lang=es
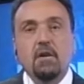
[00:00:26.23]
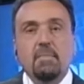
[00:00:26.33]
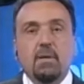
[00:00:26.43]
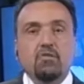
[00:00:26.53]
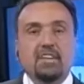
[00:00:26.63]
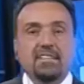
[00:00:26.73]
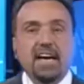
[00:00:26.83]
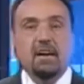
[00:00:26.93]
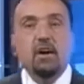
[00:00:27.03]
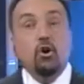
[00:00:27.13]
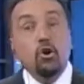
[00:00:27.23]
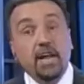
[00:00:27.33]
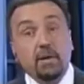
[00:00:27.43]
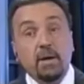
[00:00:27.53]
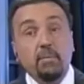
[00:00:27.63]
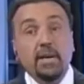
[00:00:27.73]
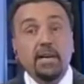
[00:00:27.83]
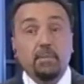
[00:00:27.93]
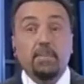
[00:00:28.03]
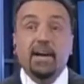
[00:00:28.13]
Vamos a estar con Hermes
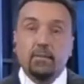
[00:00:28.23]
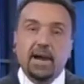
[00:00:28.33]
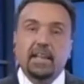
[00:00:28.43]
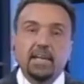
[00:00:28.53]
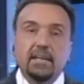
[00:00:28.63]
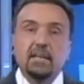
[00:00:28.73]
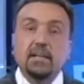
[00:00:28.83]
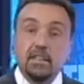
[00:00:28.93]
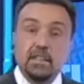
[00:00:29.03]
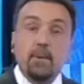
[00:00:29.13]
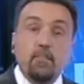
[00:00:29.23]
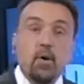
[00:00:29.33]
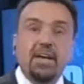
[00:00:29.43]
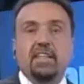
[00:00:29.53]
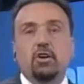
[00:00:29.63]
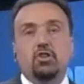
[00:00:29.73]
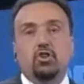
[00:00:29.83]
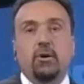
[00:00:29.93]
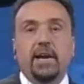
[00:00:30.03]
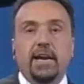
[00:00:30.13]
Wiener para hablar del después del
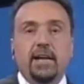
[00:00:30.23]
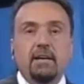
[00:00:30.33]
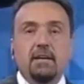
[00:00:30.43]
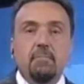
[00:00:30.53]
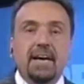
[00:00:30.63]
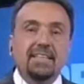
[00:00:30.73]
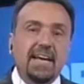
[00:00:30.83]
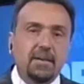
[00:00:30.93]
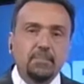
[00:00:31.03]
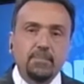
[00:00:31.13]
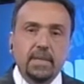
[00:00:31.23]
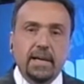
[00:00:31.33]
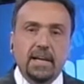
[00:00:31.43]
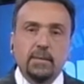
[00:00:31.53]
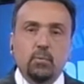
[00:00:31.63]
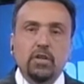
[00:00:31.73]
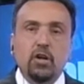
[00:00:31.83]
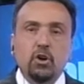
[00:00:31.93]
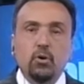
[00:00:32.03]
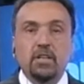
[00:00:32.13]
8N, va a estar el
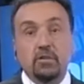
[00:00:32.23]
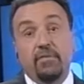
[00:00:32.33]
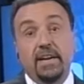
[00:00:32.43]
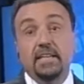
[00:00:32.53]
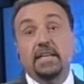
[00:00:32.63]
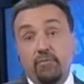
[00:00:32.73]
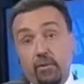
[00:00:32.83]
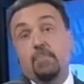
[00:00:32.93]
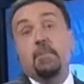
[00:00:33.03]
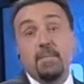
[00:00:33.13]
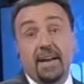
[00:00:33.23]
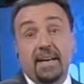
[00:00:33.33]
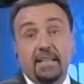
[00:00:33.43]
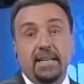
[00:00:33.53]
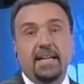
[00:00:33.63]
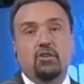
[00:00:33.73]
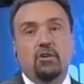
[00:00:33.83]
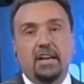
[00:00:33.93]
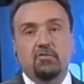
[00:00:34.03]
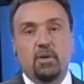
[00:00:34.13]
diputado Roberto Feletti, que fue el primer candidato
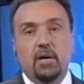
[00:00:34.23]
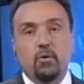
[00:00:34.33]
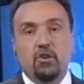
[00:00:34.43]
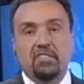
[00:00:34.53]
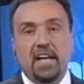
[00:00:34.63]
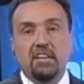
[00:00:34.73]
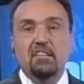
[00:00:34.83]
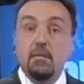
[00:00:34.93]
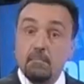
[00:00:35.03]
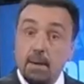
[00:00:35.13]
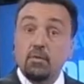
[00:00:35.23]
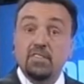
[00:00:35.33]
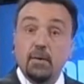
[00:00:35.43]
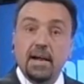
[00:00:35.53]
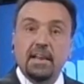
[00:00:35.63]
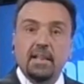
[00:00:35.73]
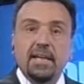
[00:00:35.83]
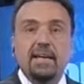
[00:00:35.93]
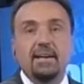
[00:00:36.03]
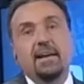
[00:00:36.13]
de la ciudad de Buenos Aires. Vamos a hablar
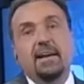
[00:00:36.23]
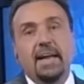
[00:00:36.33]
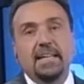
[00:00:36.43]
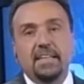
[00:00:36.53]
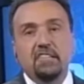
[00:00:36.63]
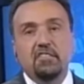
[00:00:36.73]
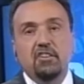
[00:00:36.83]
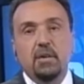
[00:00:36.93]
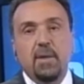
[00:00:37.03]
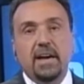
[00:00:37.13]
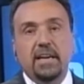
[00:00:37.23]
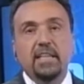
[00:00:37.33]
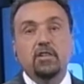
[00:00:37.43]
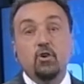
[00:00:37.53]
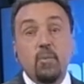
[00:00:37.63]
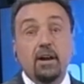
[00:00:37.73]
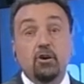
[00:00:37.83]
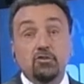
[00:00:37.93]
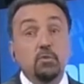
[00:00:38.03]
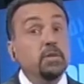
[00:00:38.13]
de la intención de Macri de tomar
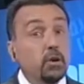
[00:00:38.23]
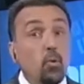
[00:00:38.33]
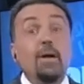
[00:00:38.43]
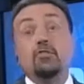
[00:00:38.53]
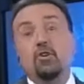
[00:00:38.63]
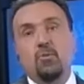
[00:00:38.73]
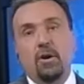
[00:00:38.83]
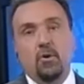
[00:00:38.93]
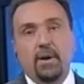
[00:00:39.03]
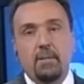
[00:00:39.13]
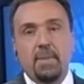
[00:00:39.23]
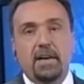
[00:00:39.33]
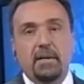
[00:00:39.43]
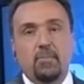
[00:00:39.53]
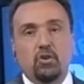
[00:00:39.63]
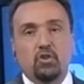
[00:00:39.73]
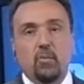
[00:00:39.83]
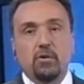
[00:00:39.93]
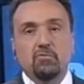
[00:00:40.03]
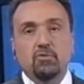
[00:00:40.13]
los subtes, cuánto nos va a cobrar Macri por
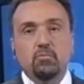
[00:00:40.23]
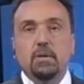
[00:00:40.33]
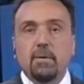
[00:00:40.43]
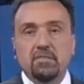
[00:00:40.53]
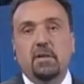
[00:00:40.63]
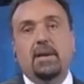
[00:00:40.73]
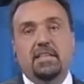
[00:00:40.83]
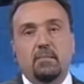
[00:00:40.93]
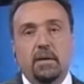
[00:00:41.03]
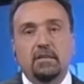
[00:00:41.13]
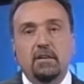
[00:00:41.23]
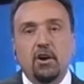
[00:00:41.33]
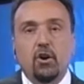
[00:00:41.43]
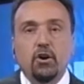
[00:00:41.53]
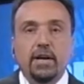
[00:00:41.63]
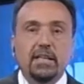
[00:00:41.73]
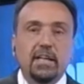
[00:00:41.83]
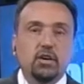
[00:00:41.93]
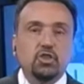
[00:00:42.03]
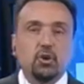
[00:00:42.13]
tomar un subte. Vamos a hablar también con él
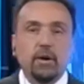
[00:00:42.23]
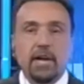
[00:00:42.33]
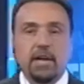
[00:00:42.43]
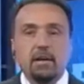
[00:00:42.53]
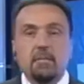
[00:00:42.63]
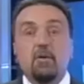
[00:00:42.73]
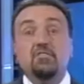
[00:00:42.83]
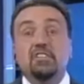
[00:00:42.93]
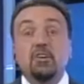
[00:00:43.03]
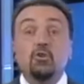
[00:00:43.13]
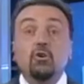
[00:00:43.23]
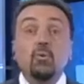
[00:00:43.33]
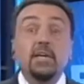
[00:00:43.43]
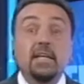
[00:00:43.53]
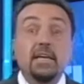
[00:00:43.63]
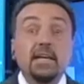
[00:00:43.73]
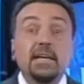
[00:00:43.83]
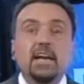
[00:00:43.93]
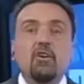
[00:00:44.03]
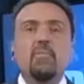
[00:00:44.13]
del 8N. Vamos a estar con Luis
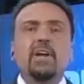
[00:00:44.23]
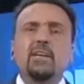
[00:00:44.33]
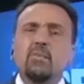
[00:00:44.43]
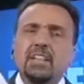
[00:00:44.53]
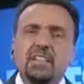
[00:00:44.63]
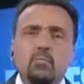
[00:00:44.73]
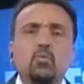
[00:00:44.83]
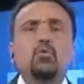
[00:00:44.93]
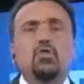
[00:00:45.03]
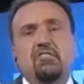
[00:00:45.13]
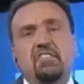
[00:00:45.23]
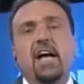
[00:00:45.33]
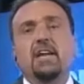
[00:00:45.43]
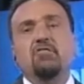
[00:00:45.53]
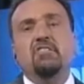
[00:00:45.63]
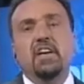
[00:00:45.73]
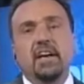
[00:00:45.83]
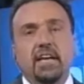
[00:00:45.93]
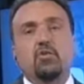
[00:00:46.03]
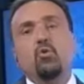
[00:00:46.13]
Delía, el hombre que durante muchos años
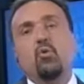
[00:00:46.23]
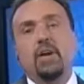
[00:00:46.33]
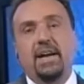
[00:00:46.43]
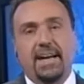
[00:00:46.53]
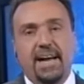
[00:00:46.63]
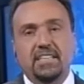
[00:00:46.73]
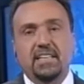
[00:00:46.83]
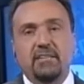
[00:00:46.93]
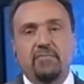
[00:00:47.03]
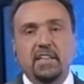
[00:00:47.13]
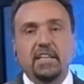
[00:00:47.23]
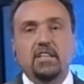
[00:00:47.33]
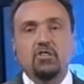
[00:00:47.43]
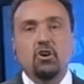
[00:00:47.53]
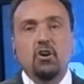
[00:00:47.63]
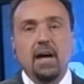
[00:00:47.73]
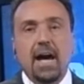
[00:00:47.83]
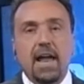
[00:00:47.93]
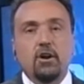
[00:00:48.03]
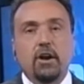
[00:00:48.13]
estuvo en la calle defendiendo
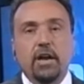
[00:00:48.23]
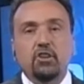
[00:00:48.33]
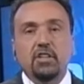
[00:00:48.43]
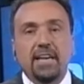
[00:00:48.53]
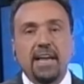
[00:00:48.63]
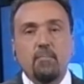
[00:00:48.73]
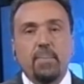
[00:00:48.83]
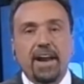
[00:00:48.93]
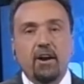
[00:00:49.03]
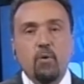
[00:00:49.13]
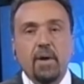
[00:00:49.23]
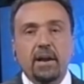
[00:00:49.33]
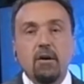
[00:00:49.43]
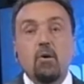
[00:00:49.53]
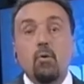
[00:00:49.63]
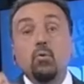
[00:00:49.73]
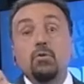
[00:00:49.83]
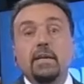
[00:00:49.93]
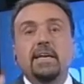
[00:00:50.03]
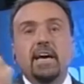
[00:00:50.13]
a los que no tenían para comer un
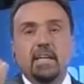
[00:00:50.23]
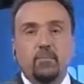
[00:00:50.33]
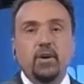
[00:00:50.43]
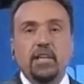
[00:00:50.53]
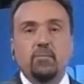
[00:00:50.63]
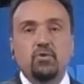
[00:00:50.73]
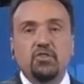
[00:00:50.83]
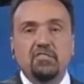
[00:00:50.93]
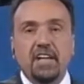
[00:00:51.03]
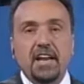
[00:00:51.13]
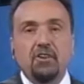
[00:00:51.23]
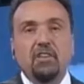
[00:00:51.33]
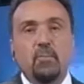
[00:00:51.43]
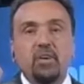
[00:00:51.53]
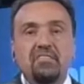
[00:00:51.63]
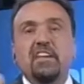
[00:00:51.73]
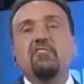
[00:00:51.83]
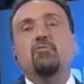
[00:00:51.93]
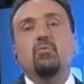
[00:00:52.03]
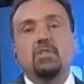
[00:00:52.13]
día después de muchos años, después de ser
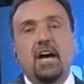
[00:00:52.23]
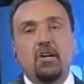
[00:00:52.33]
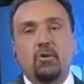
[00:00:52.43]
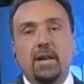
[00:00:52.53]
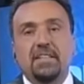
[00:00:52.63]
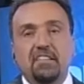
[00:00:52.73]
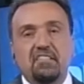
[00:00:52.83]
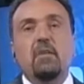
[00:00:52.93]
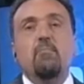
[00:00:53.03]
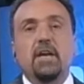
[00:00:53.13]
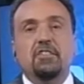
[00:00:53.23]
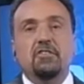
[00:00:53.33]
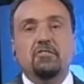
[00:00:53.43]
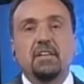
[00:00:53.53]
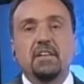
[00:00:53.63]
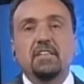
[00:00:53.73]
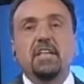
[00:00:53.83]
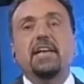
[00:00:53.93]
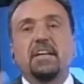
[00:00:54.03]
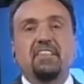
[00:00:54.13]
insultado durante 100 metros.
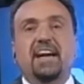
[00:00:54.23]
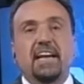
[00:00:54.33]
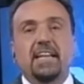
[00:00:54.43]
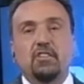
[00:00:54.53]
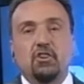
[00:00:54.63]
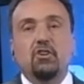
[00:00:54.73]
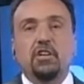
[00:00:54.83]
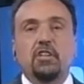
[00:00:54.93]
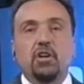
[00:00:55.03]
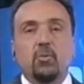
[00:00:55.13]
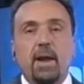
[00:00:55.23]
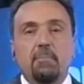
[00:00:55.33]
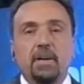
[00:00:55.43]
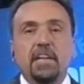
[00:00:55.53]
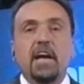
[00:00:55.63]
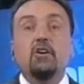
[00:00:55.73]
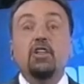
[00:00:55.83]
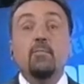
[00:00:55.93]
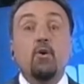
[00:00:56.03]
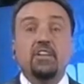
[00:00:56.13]
Delía se calentó y dio una piña y lo
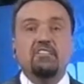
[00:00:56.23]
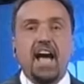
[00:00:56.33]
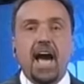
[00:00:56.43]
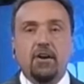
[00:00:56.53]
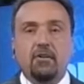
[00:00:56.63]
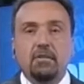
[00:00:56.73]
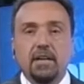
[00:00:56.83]
demonizaron.